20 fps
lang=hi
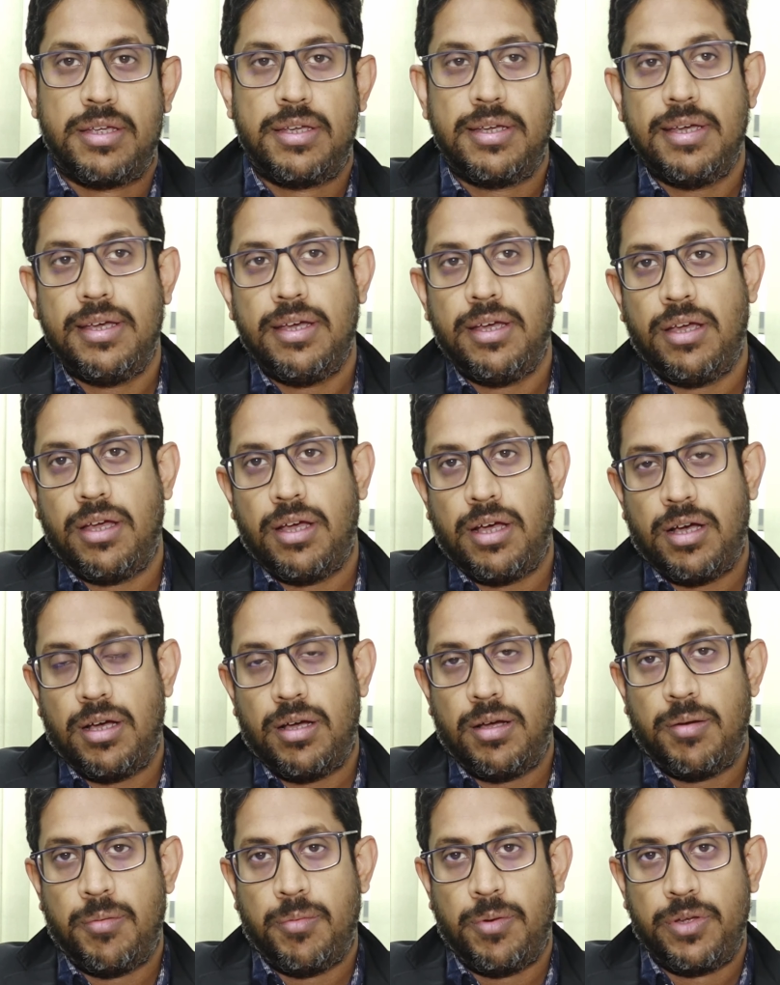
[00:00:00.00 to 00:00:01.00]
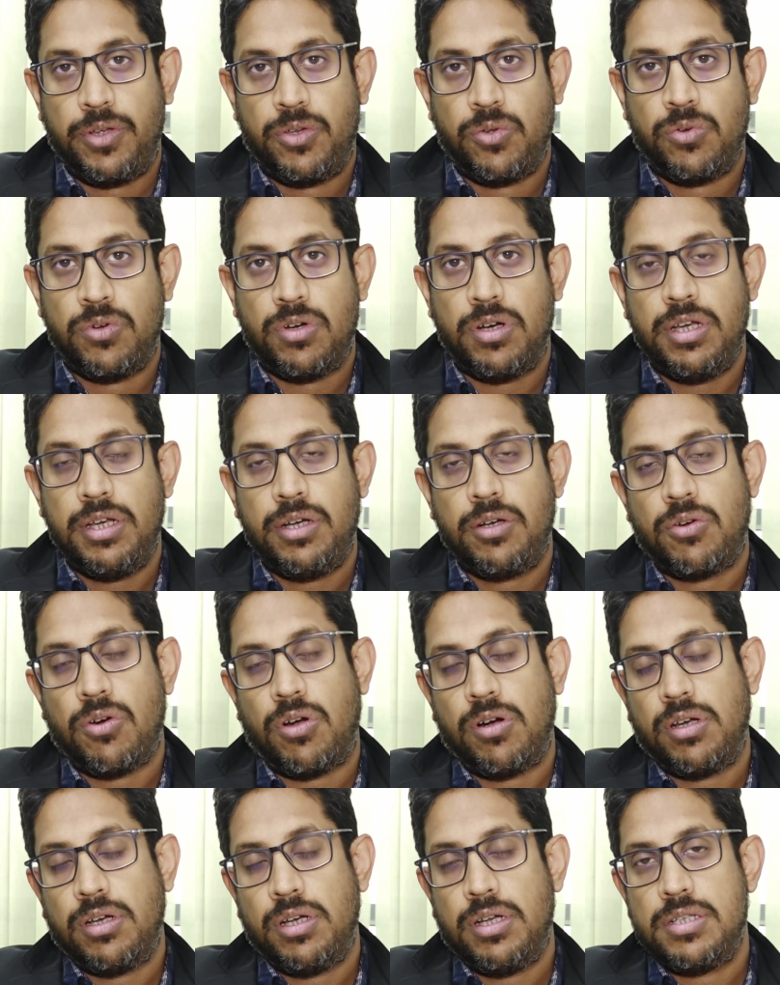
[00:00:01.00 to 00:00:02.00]
ये यूनरी
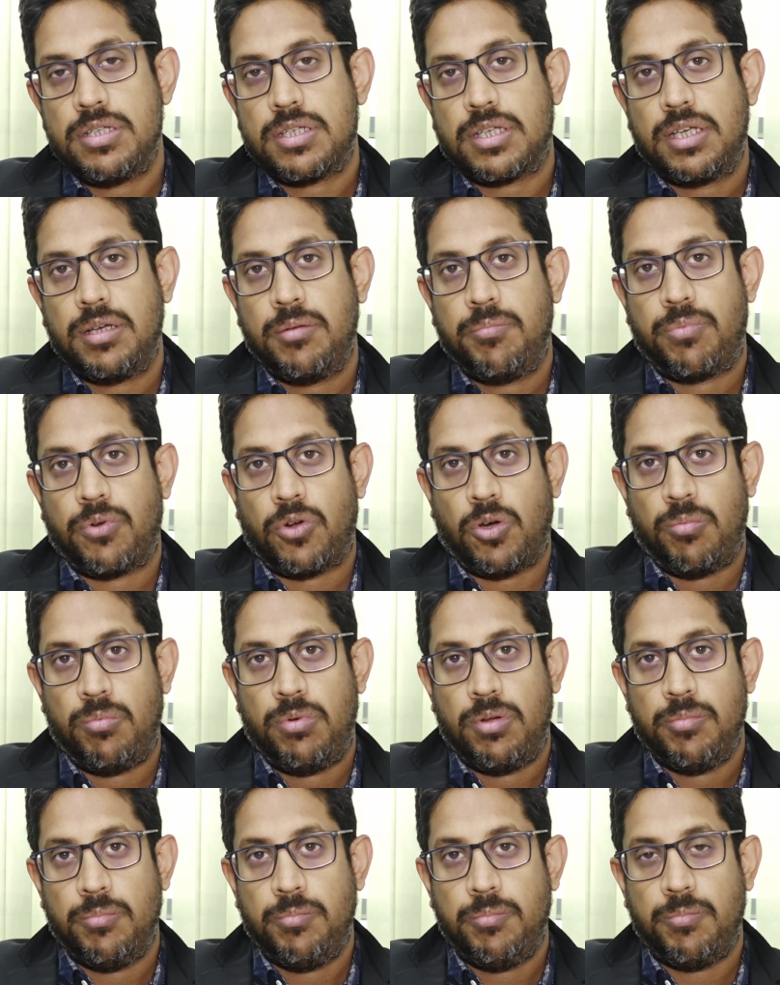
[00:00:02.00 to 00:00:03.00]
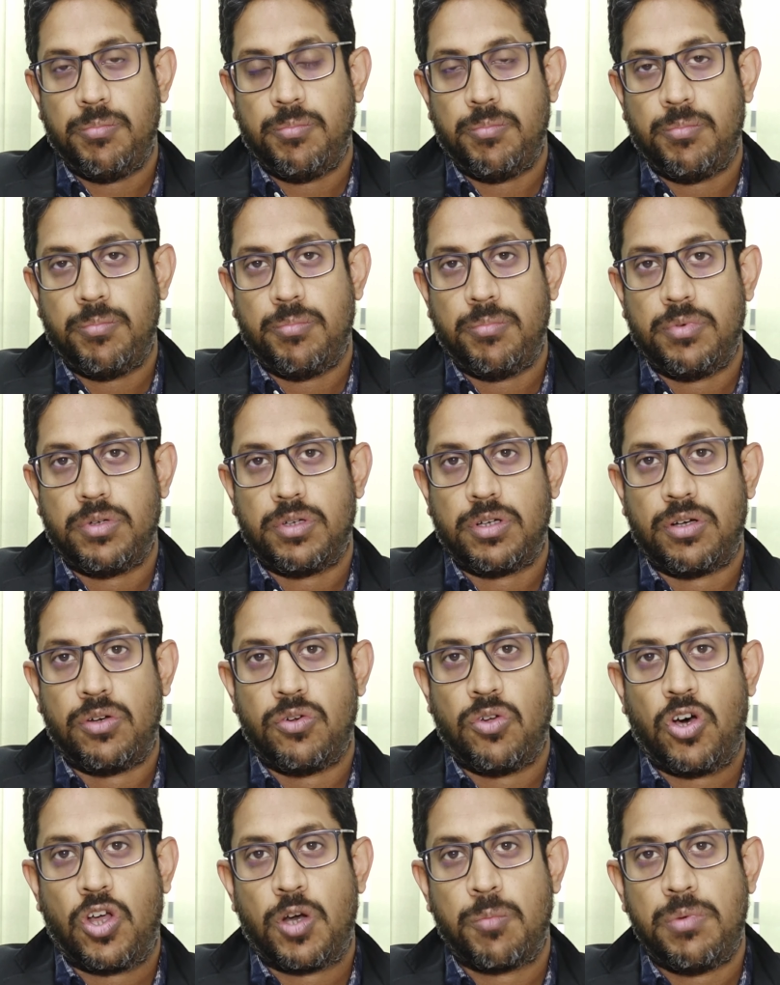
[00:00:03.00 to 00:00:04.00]
इनकॉन्टिनेंस की प्रॉब्लम
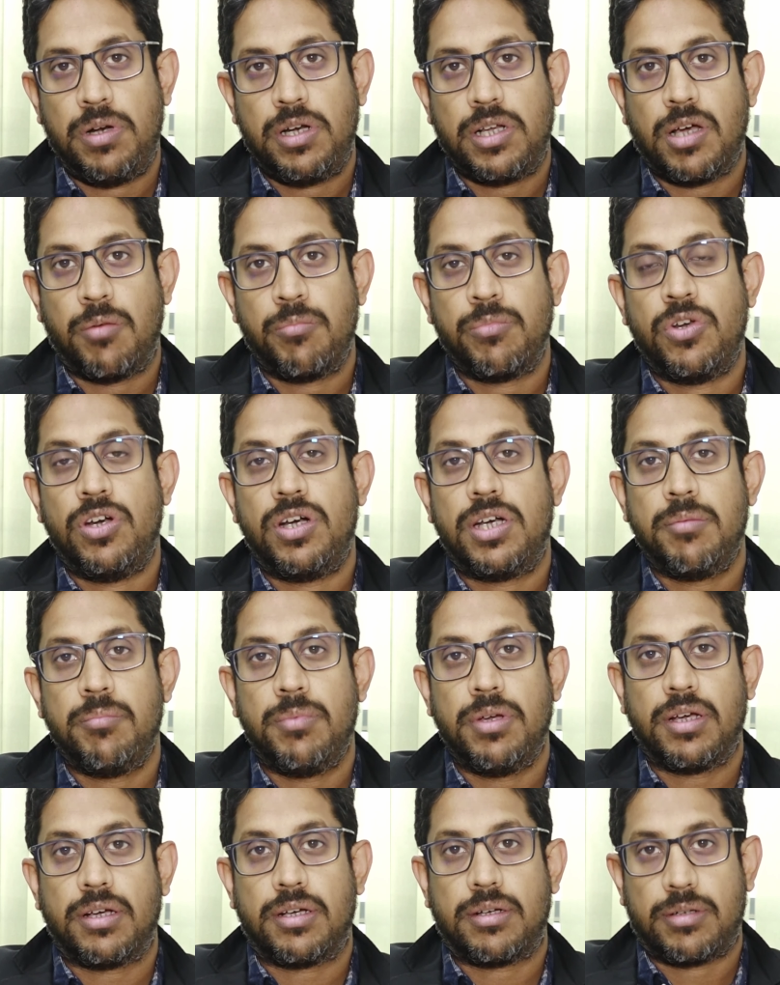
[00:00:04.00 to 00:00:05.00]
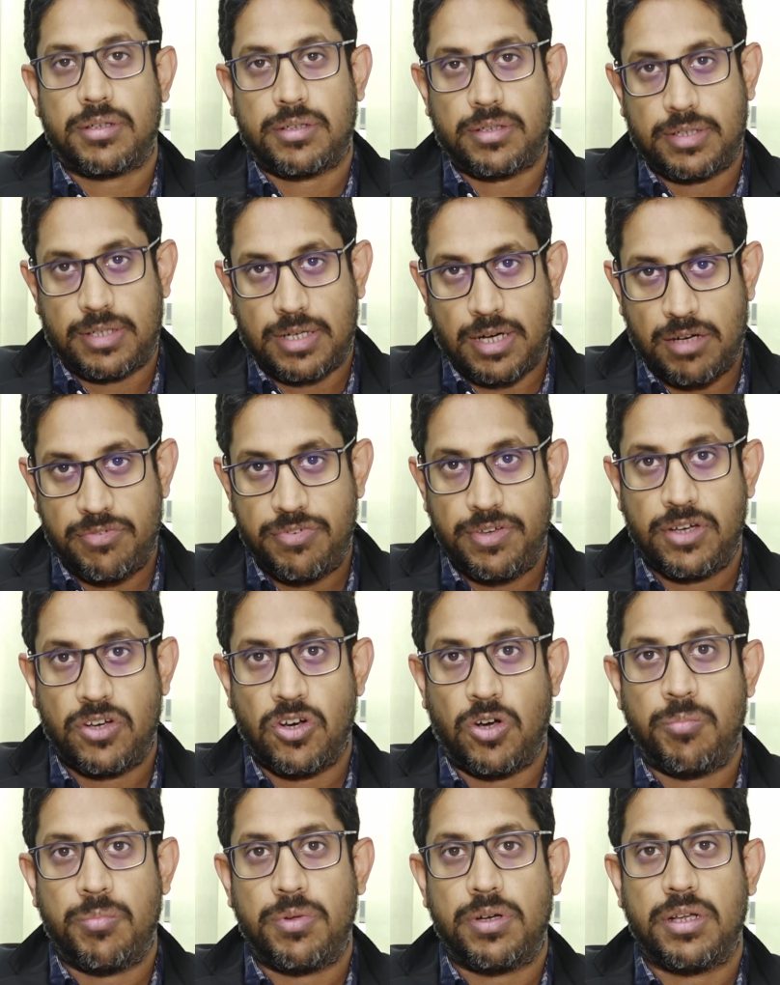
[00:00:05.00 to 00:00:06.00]
नॉर्मल कम्युनिटी में काफ़ी
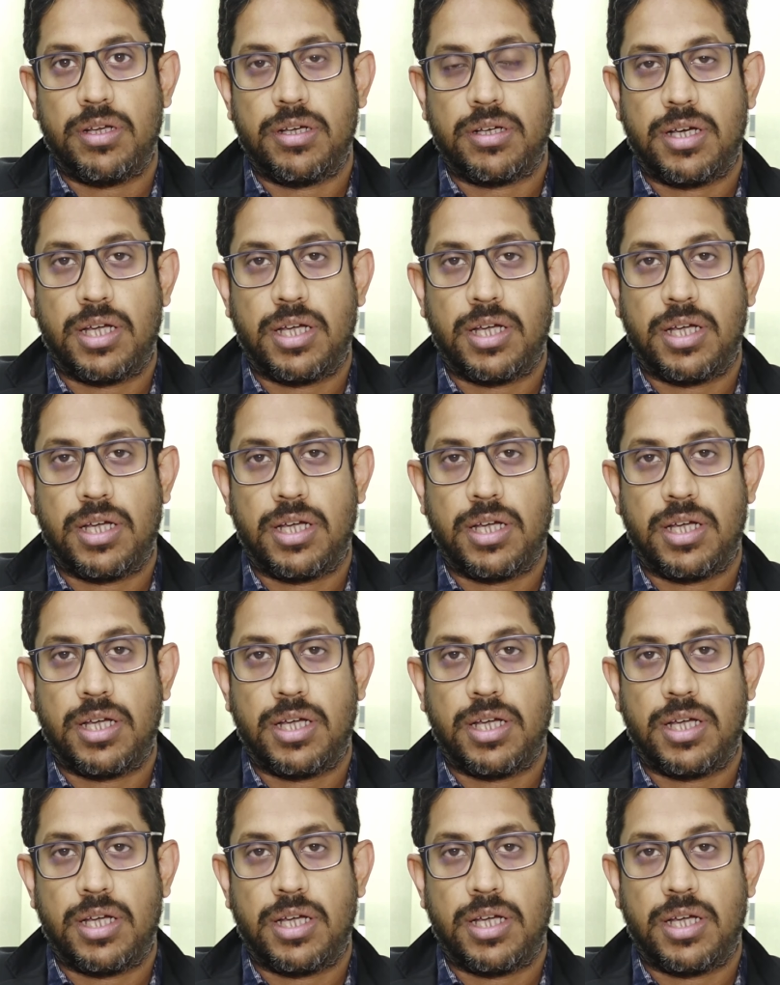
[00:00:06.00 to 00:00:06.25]
कॉमन है